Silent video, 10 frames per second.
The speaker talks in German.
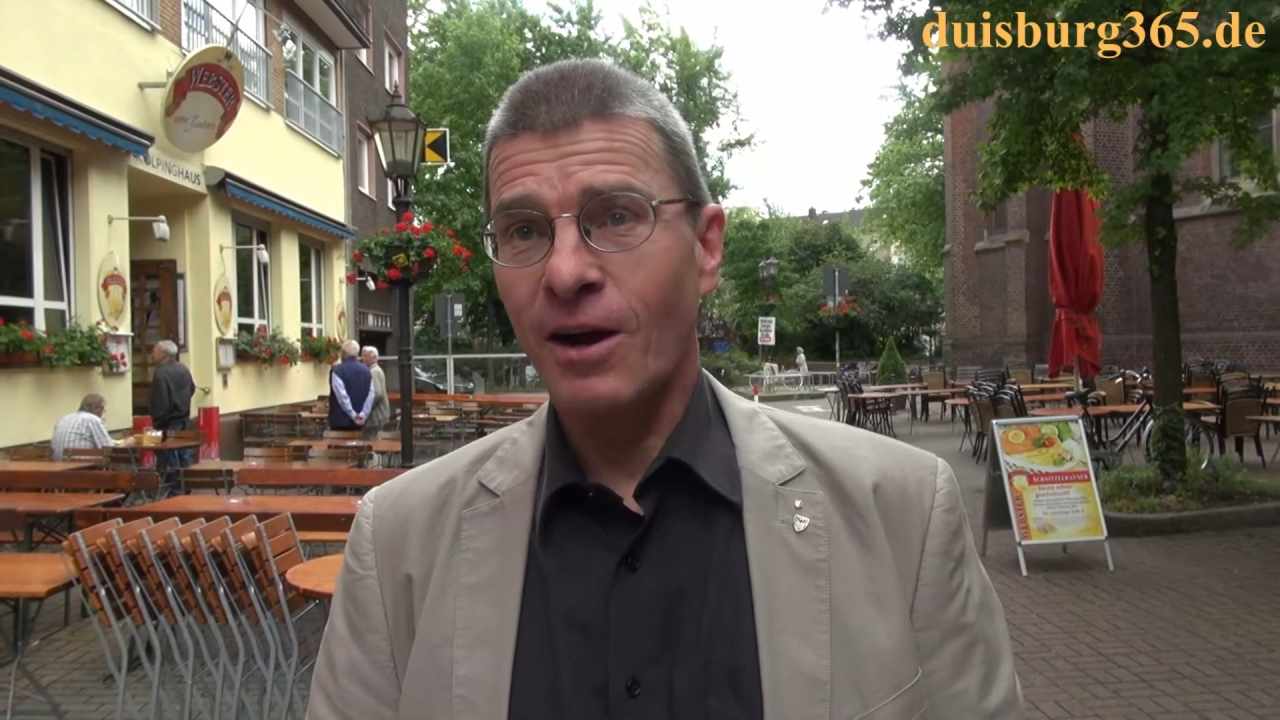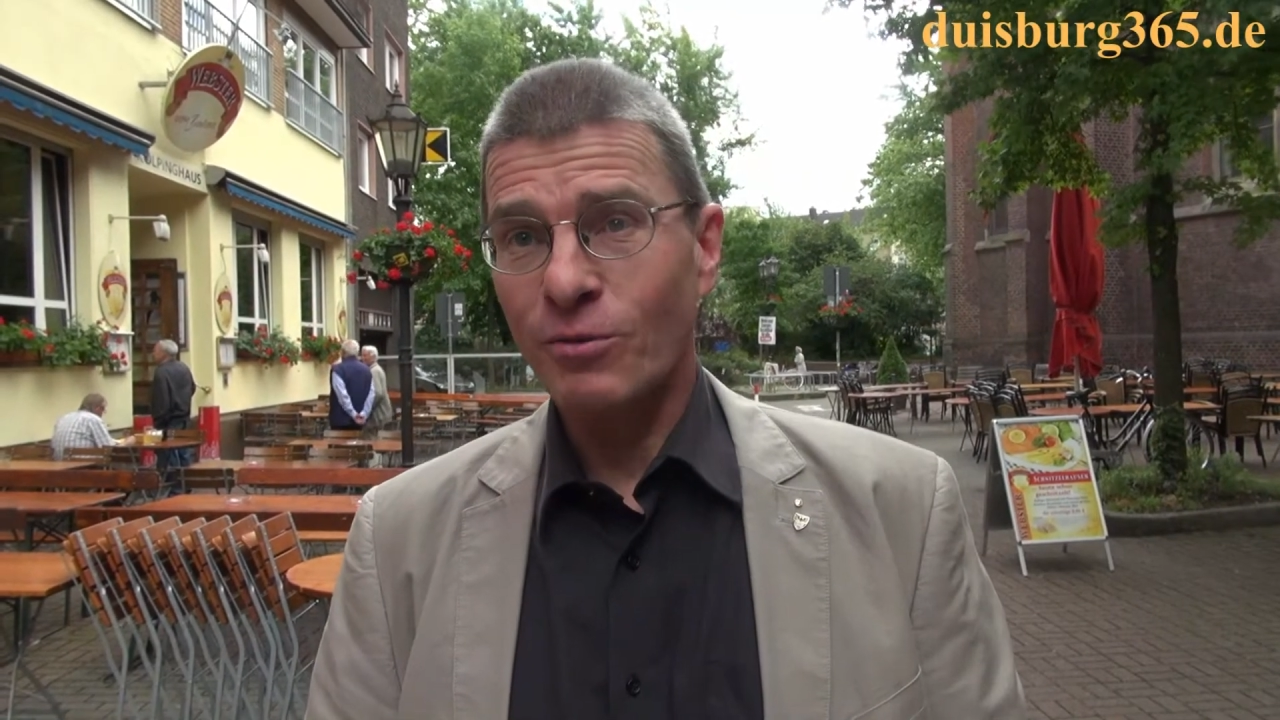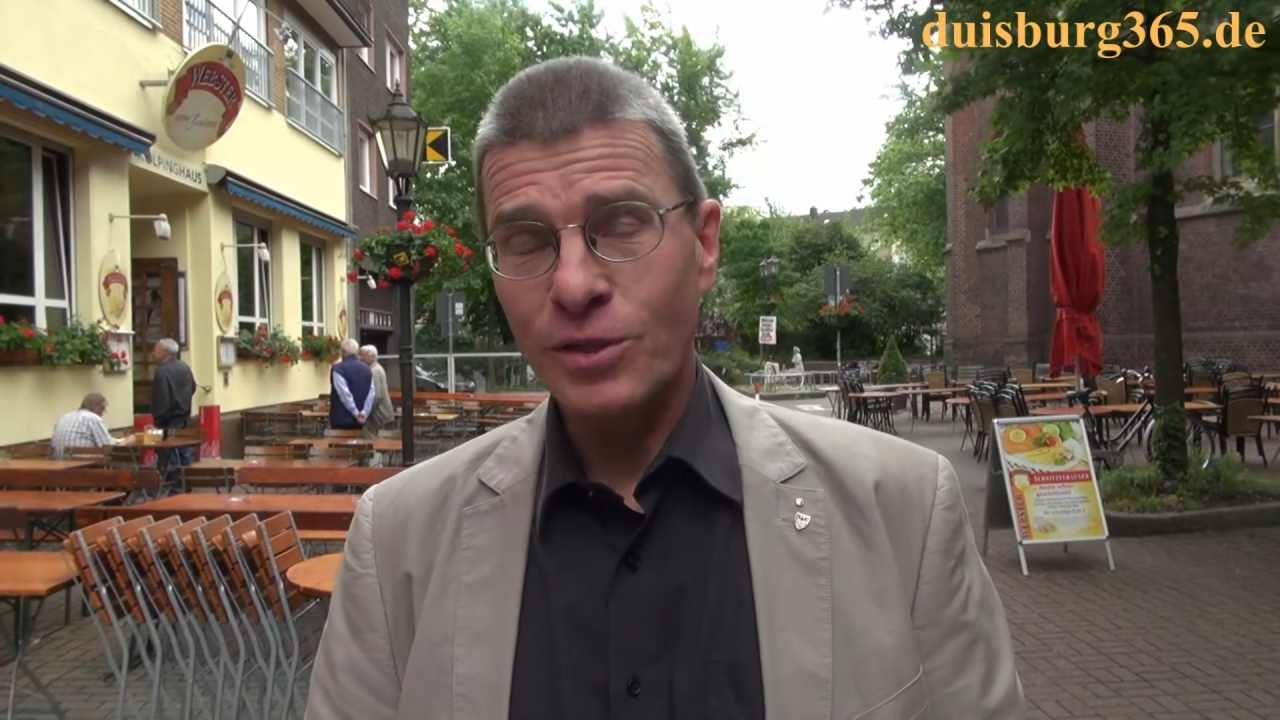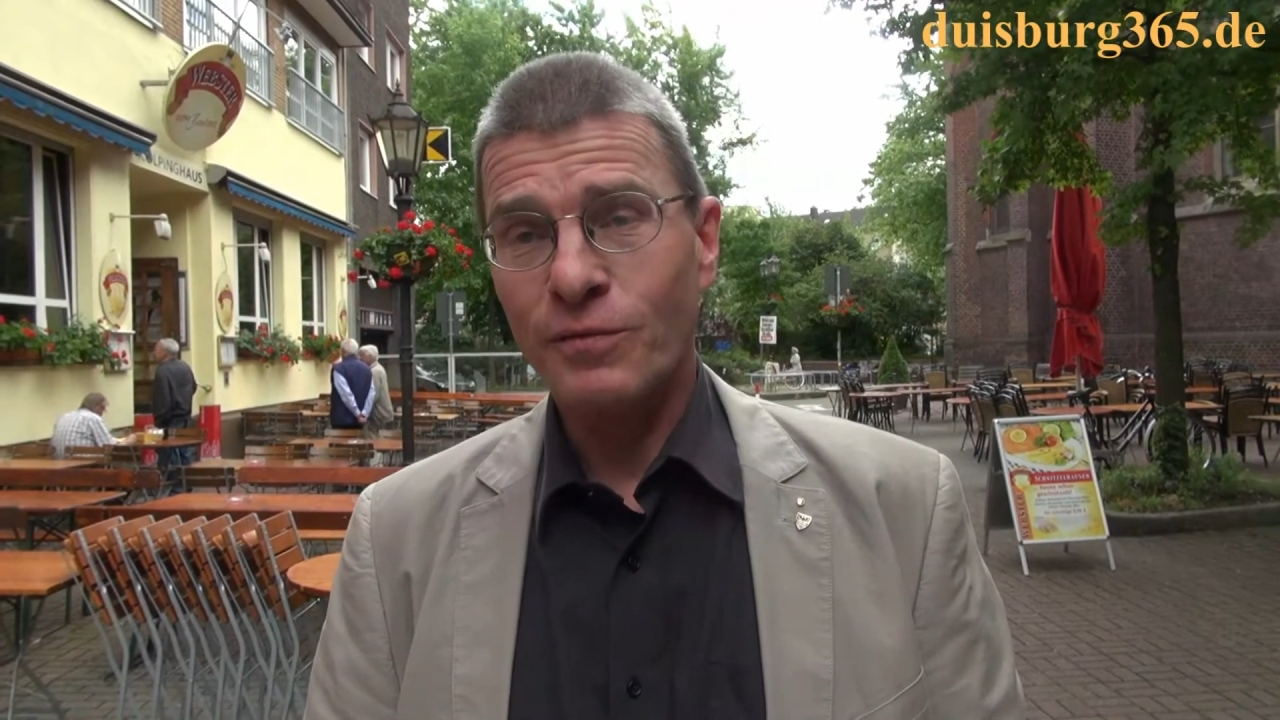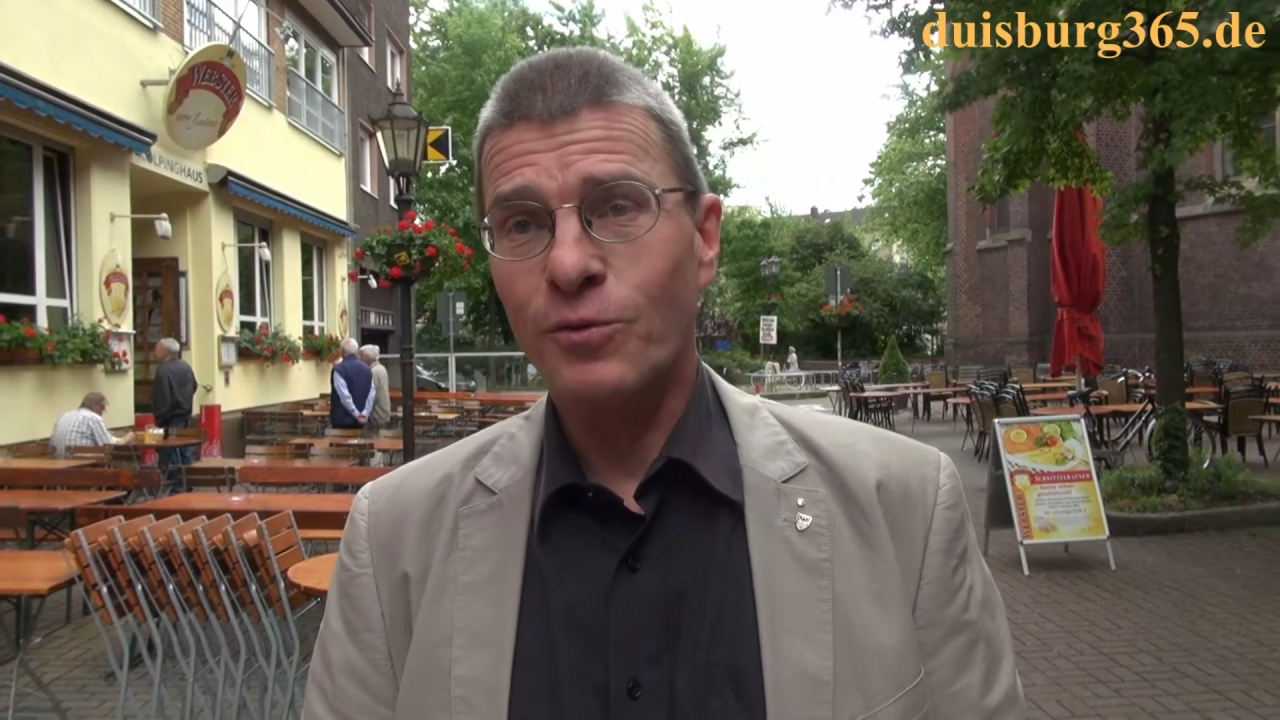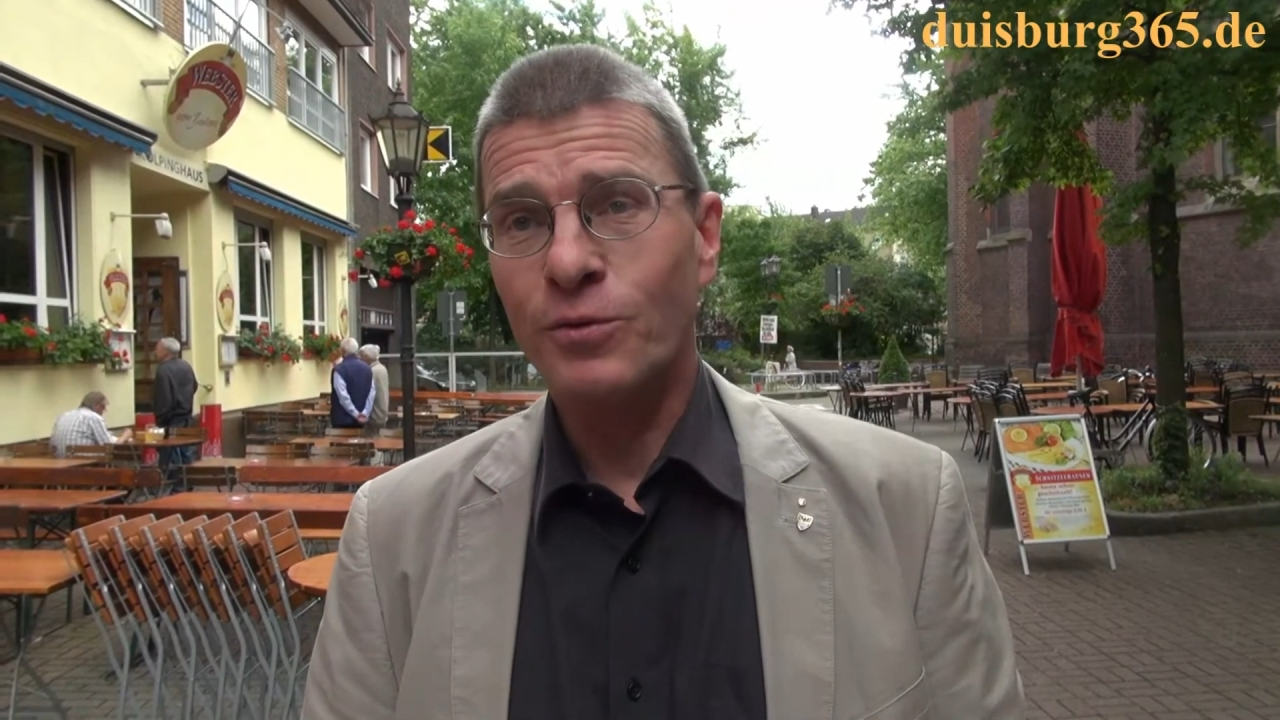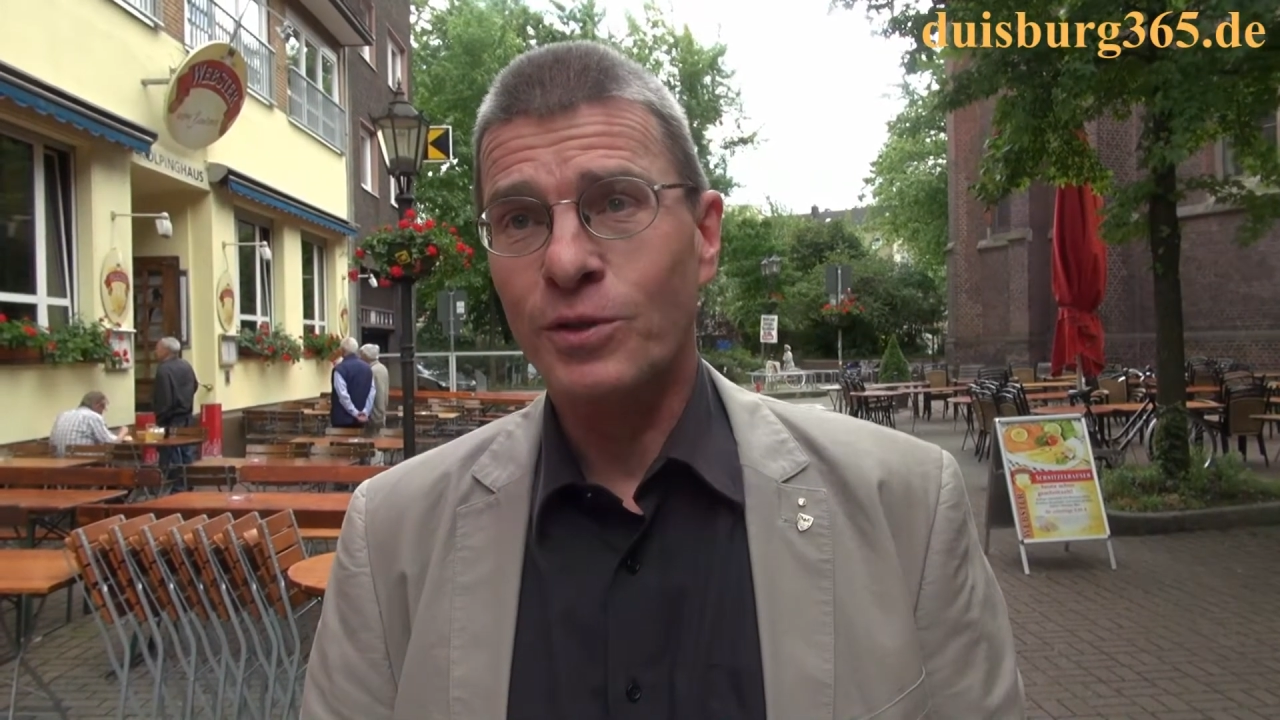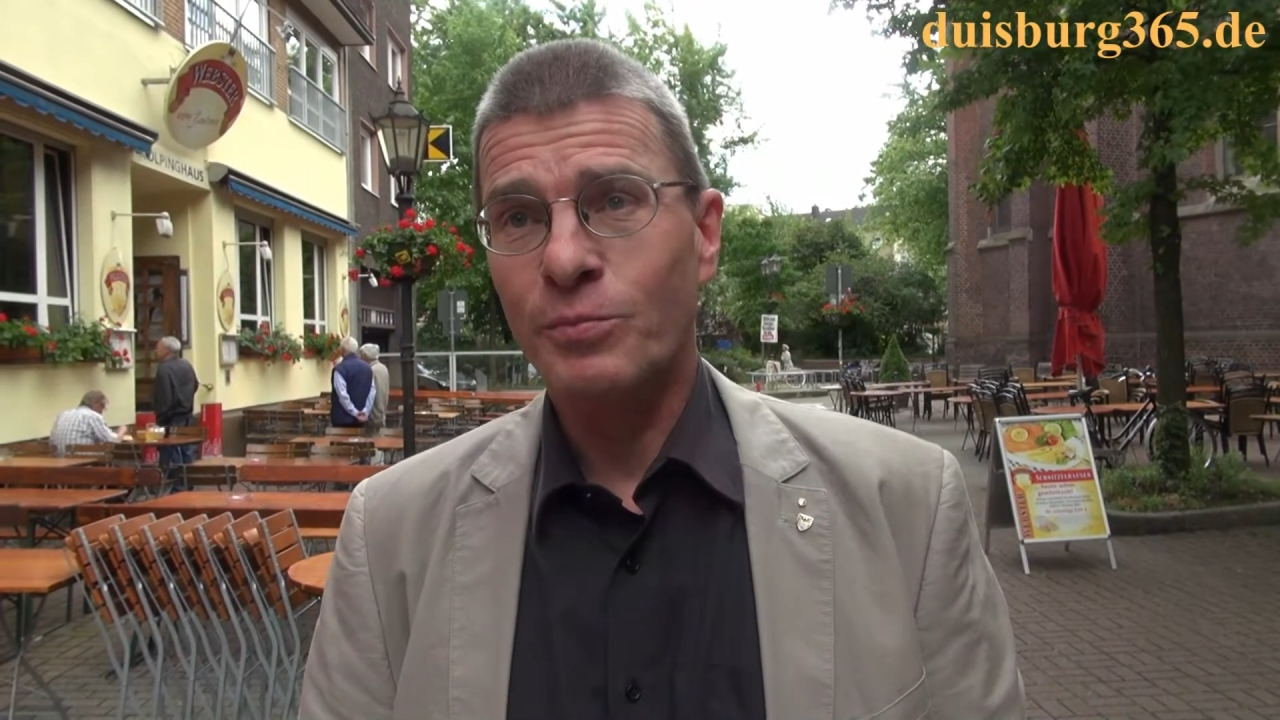ausgewogenes